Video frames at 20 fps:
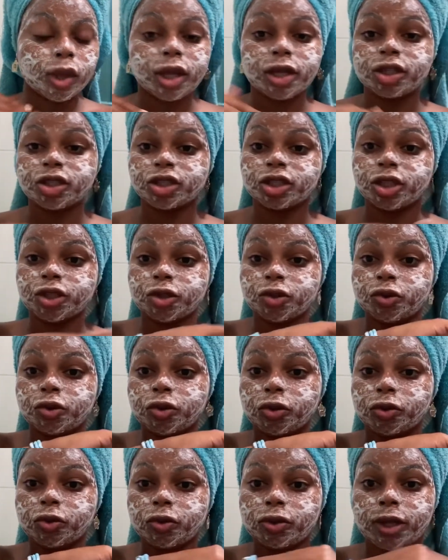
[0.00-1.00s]
Gente, eu
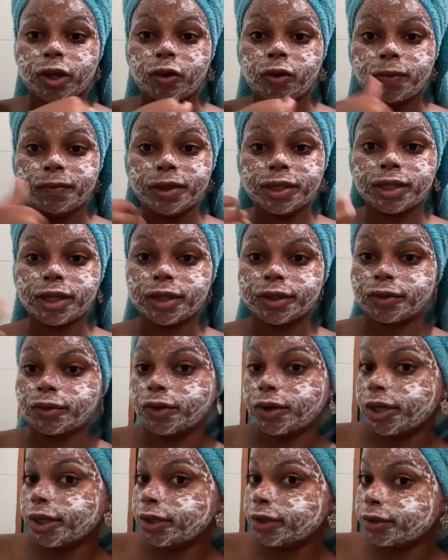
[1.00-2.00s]
tô toda combinando,
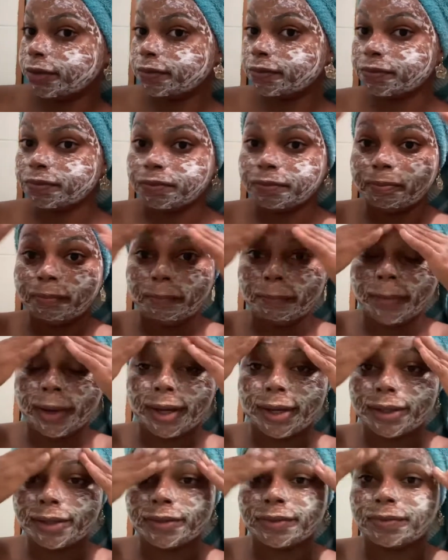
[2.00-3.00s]
olha.
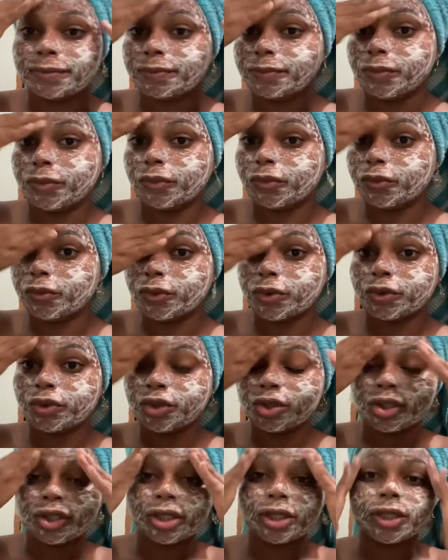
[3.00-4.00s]
Mano, muito
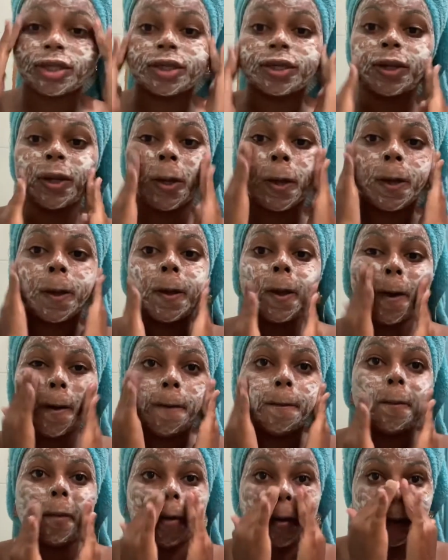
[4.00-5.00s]
chique.
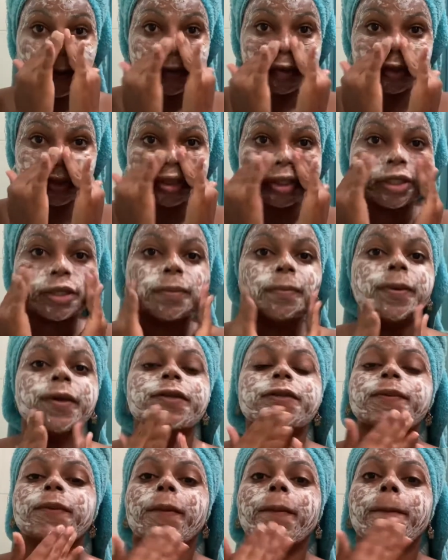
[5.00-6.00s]
Muito chique
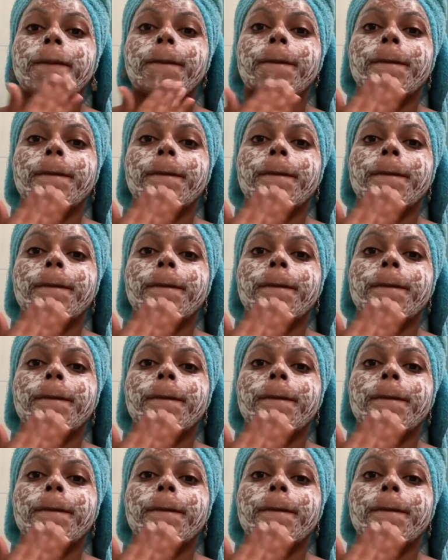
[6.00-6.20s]
mesmo.